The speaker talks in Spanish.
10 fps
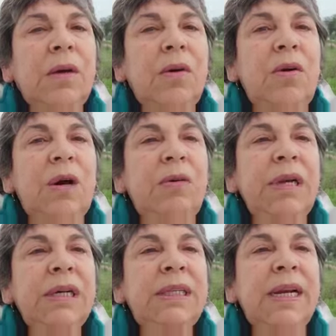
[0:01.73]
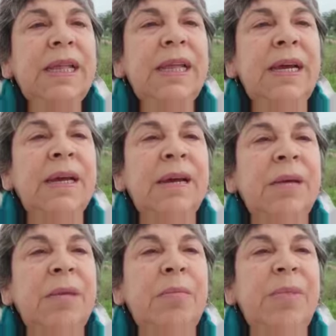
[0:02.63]
Hola, buenas tardes.
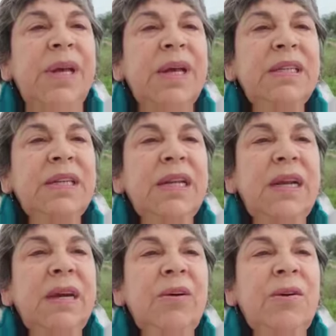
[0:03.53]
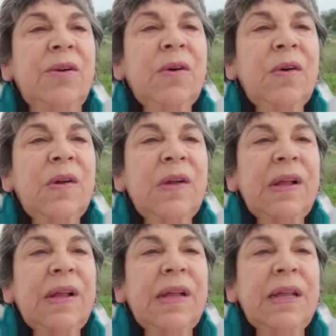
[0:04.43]
allí lejos
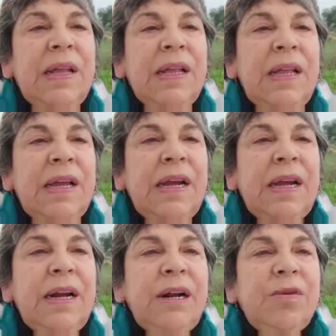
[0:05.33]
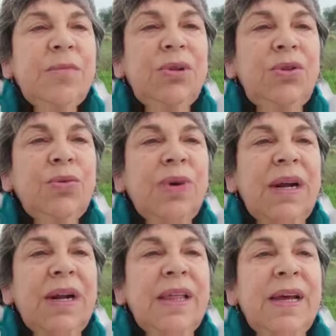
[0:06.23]
el
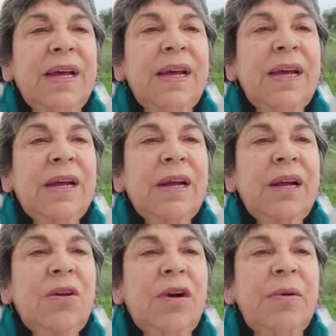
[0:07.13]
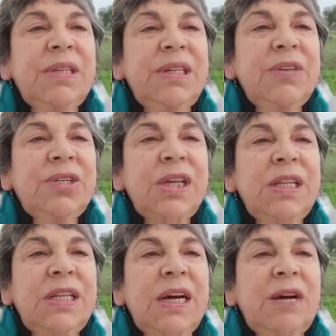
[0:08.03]
conventual de los Caballeros de
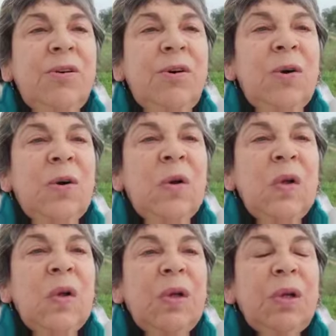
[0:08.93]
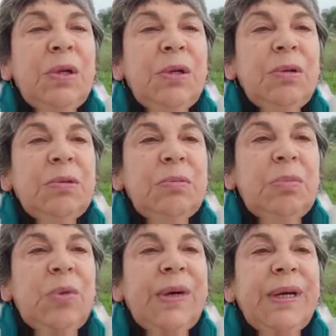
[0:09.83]
Santiago.
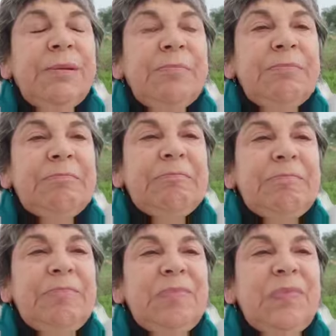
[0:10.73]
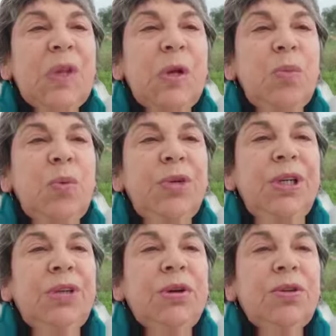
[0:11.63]
Pues es muy
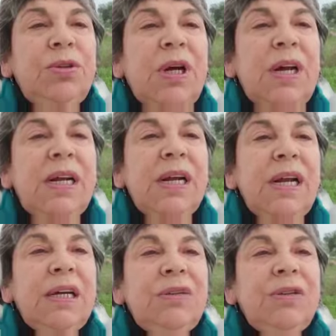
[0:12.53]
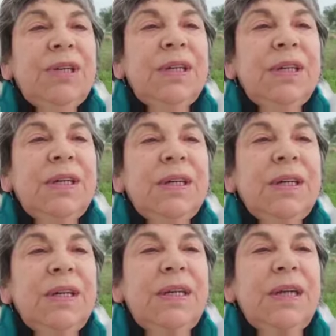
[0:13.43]
bonito, lo están arreglando y,
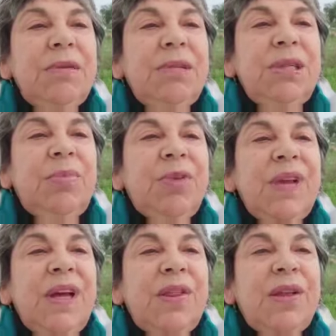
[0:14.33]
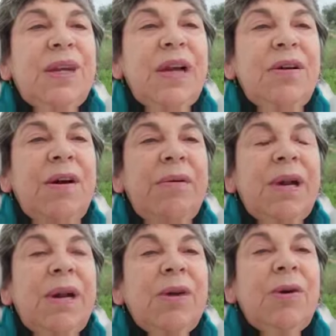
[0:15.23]
a ver si podéis acercaros a
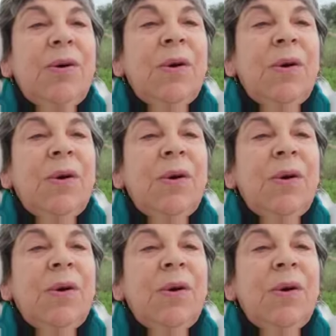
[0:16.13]
verlo.